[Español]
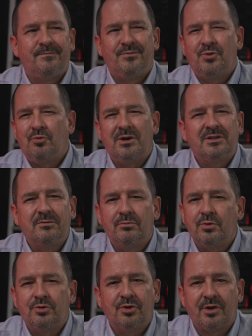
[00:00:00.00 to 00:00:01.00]
no hacen
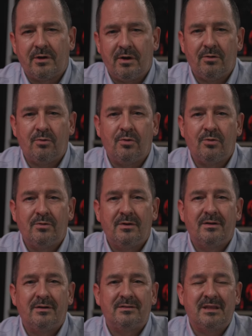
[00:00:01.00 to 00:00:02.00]
mucho trabajo
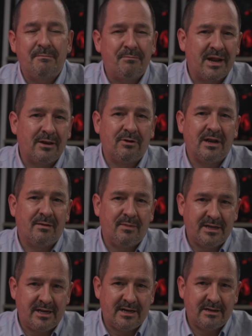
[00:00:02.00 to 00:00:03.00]
temprano en la
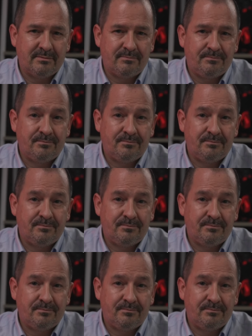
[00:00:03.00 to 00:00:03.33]
mañana.